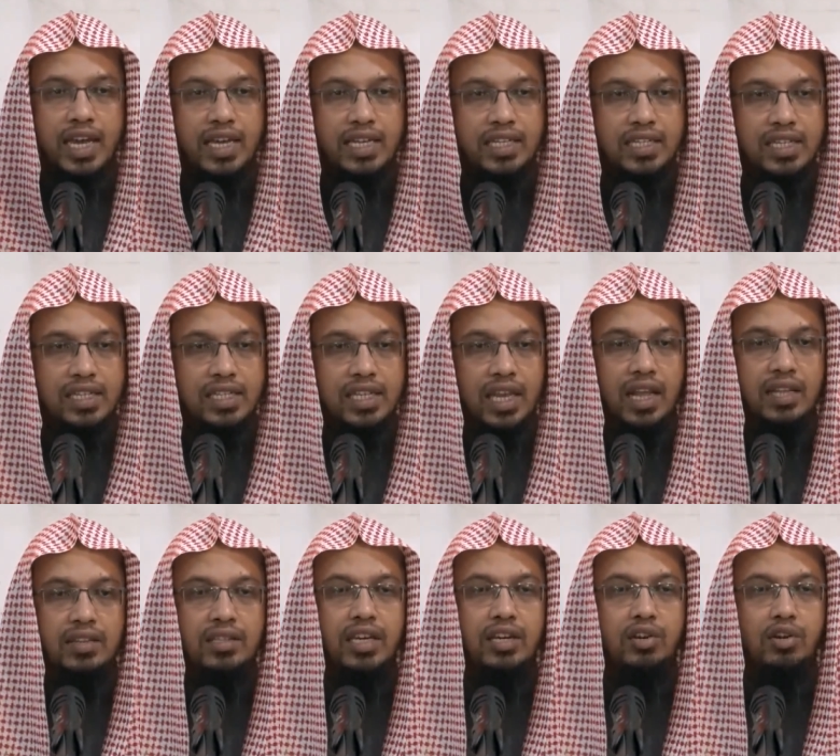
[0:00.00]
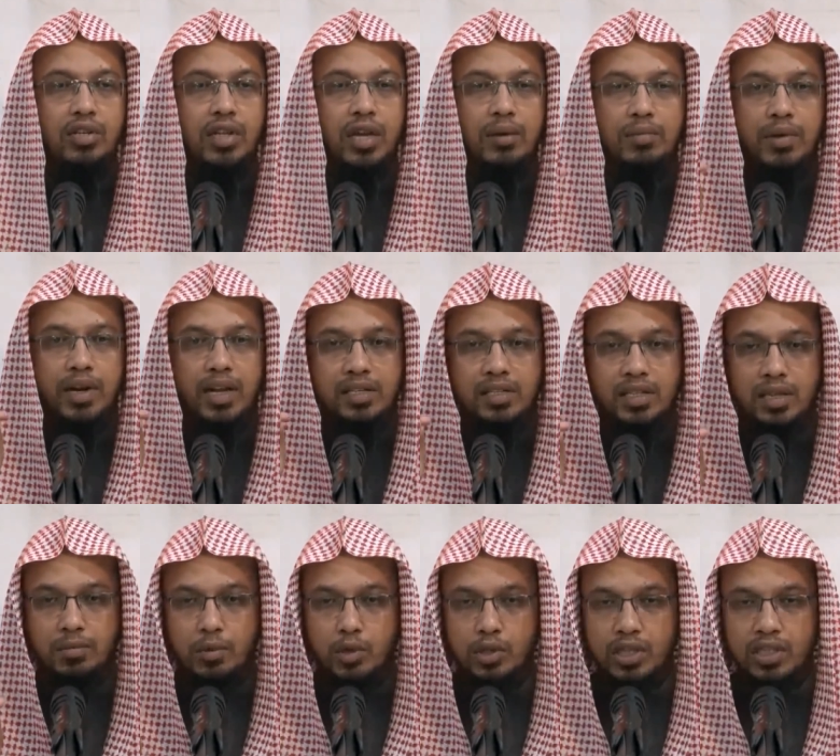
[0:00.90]
এই যে সালাদটির কথা আমরা
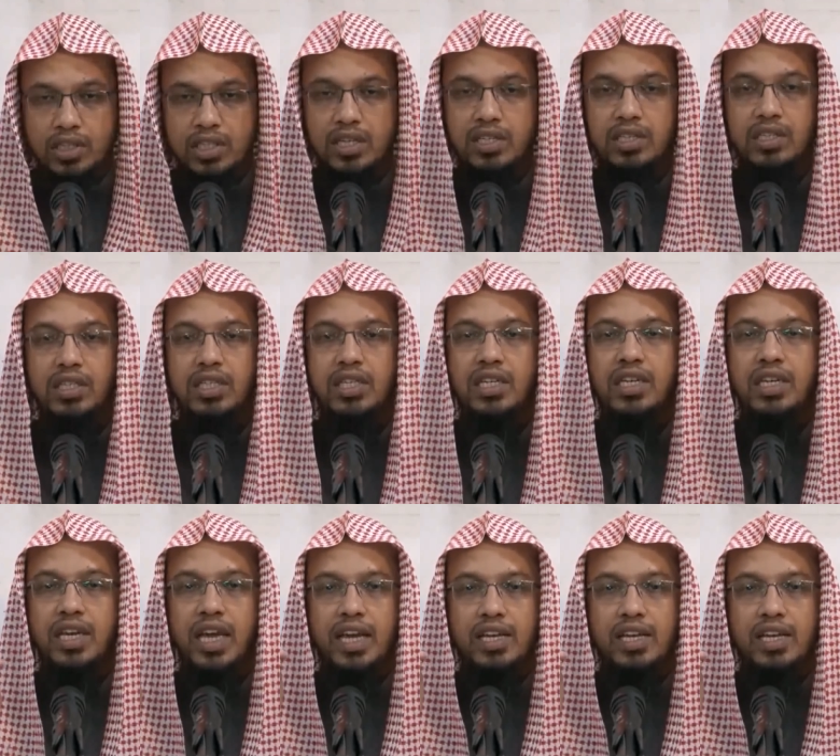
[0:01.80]
আজকে বলতে চাচ্ছি